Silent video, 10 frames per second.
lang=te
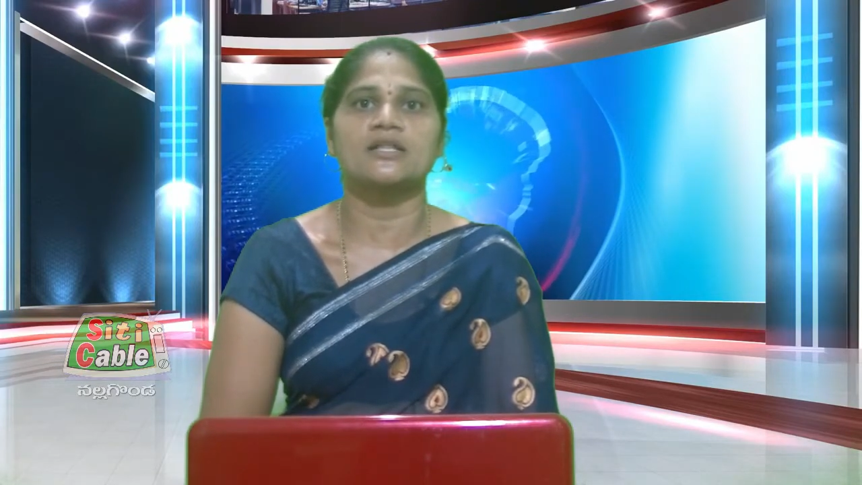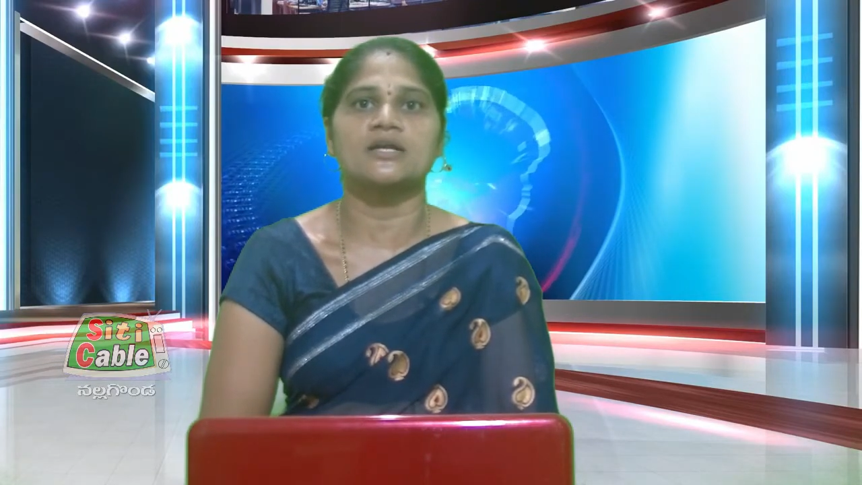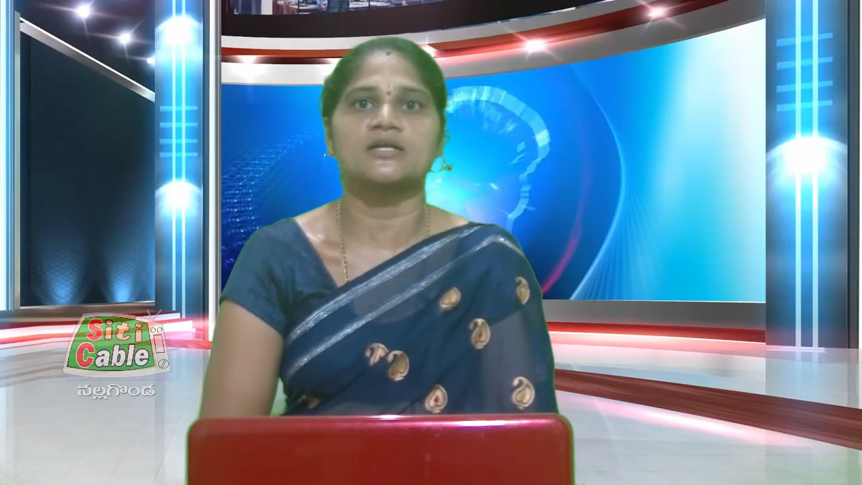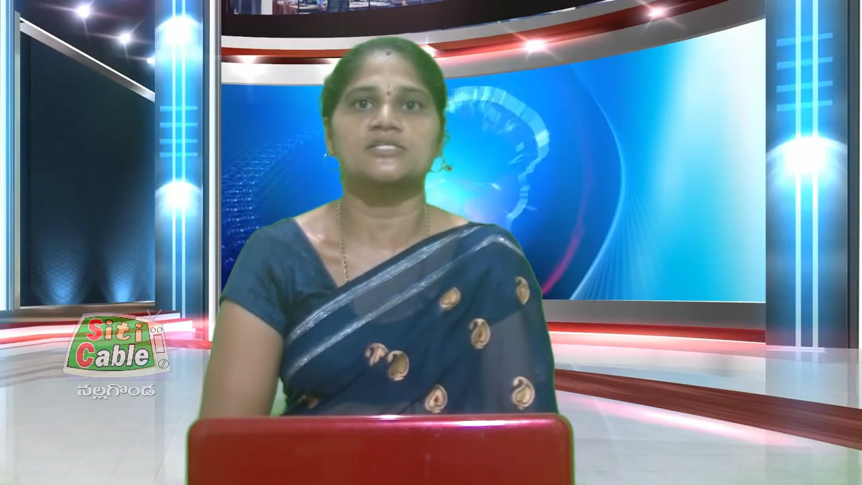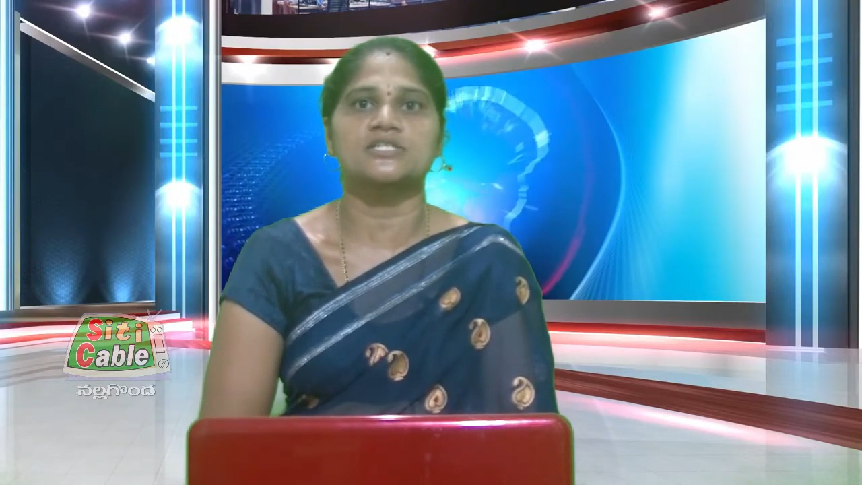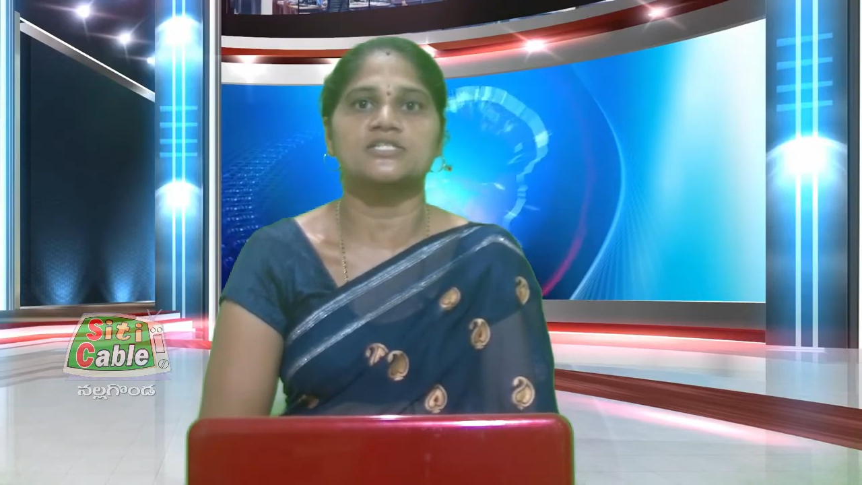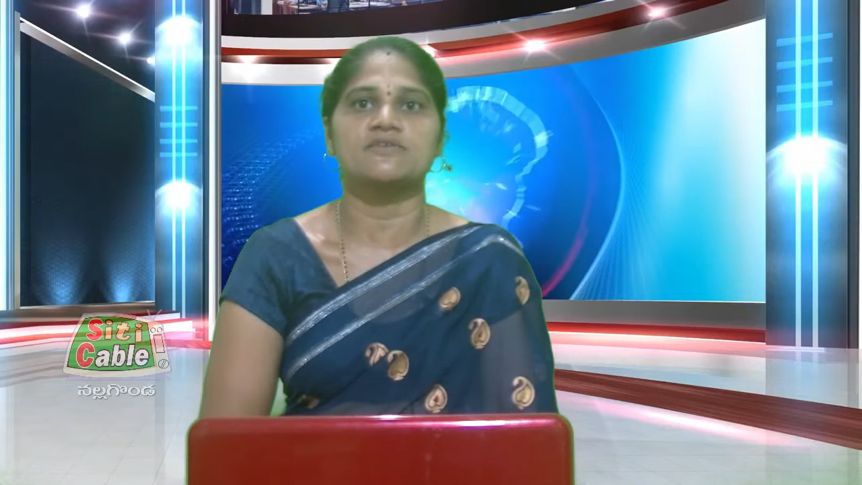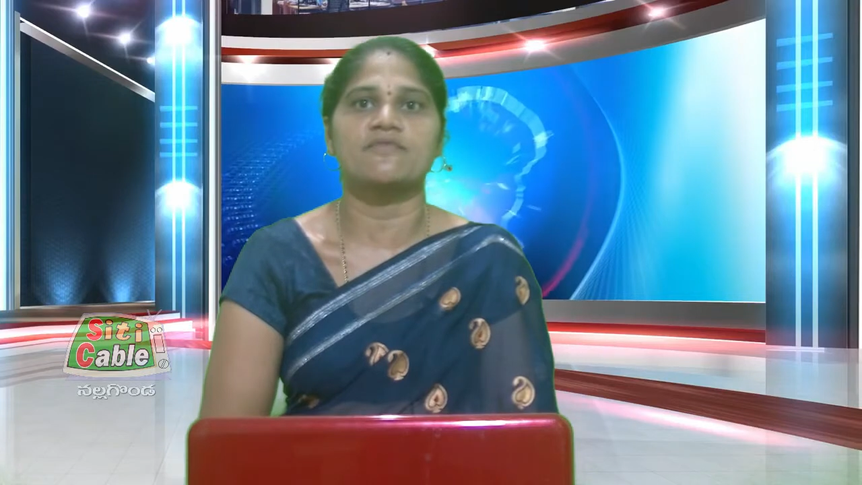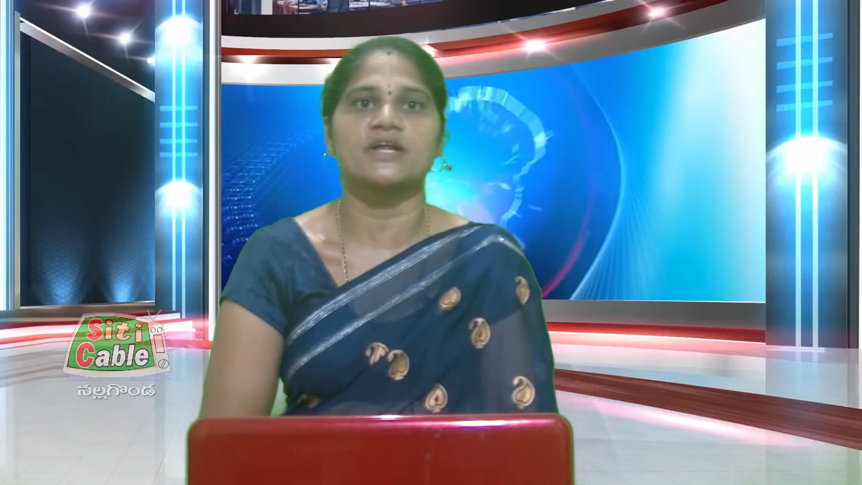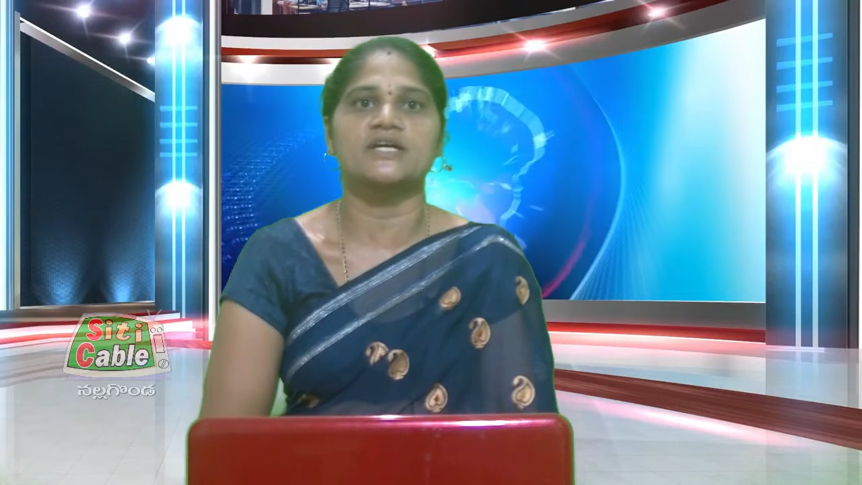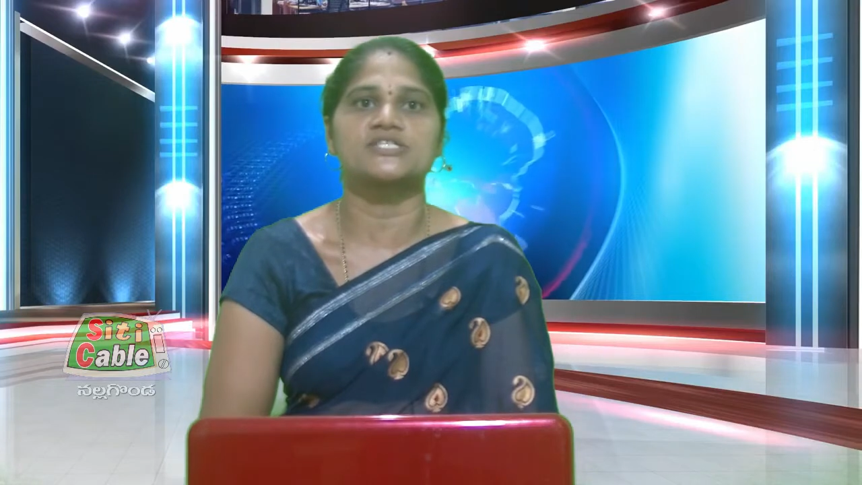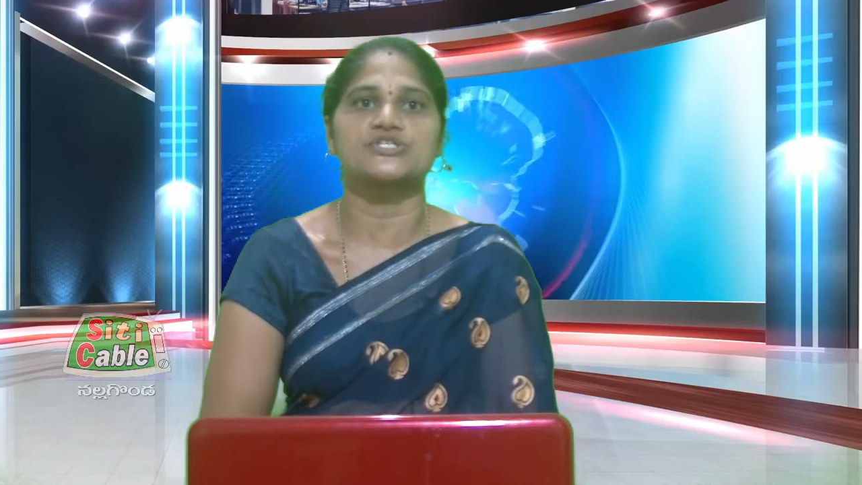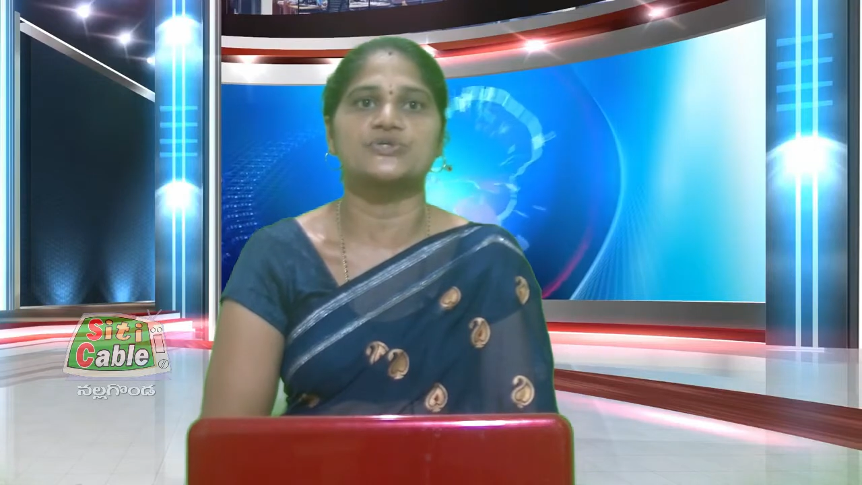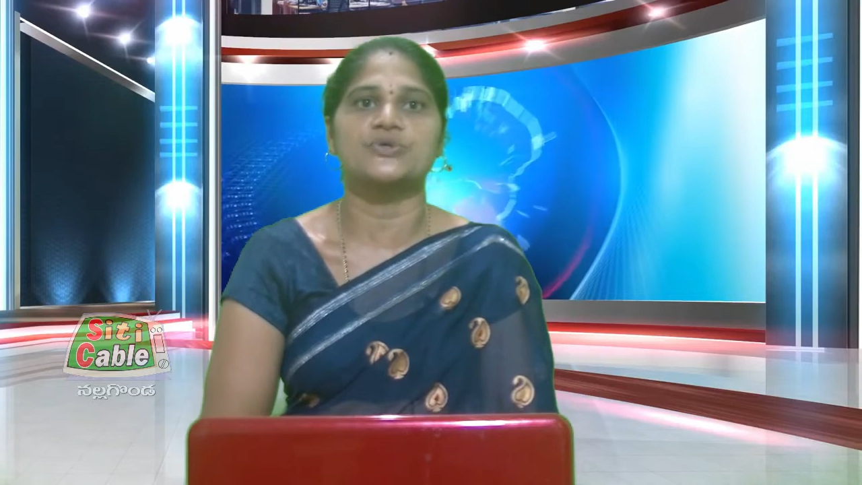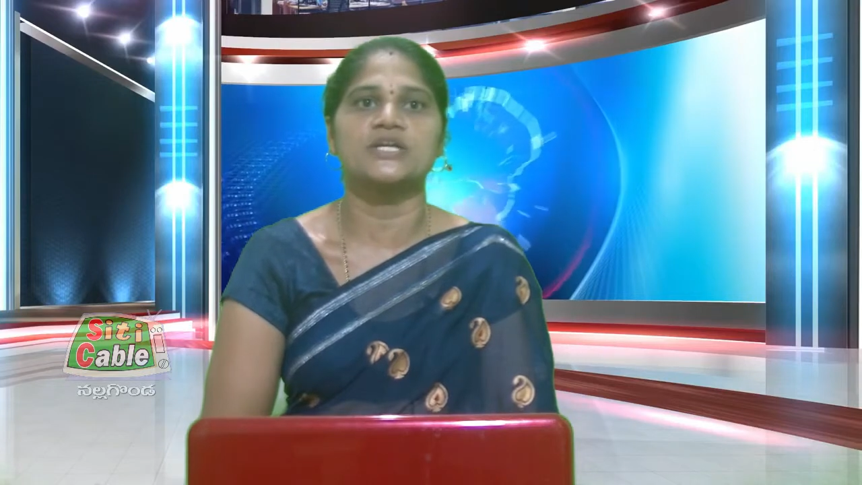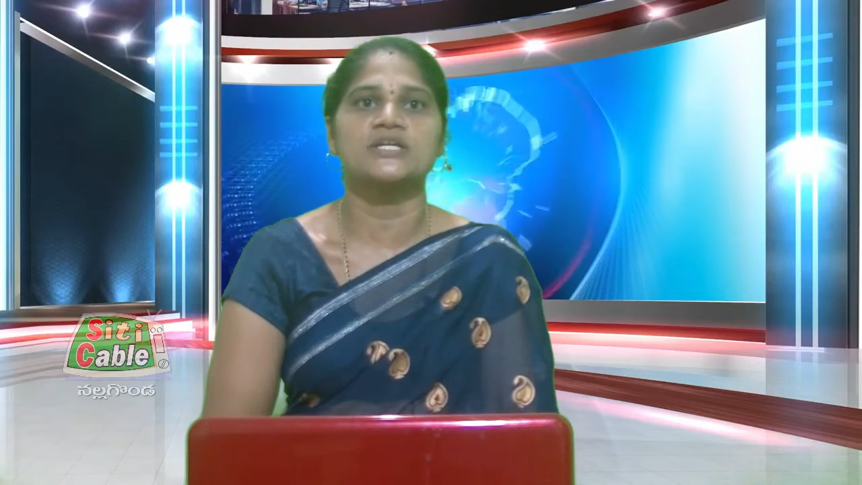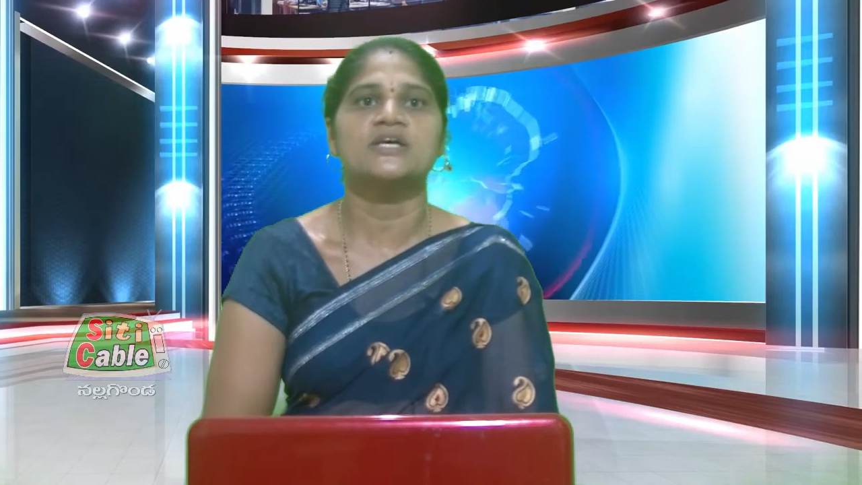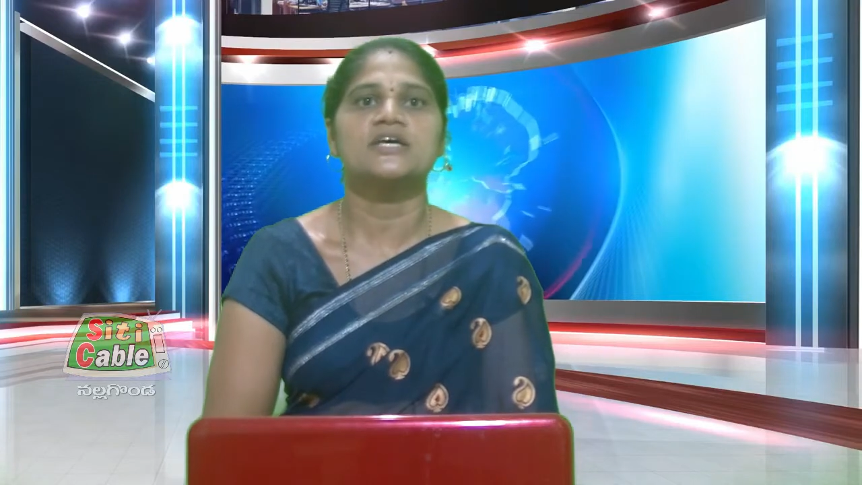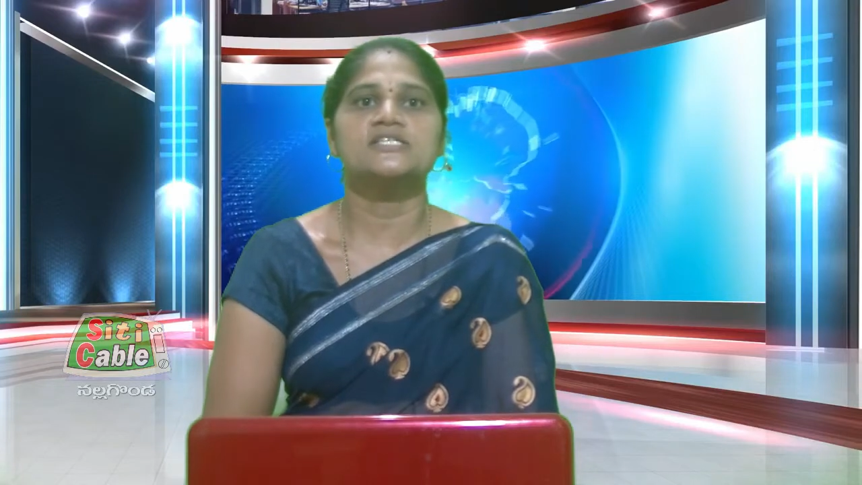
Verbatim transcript: అదర్ కన్స్ట్రక్షన్ వర్కర్స్ యూనియన్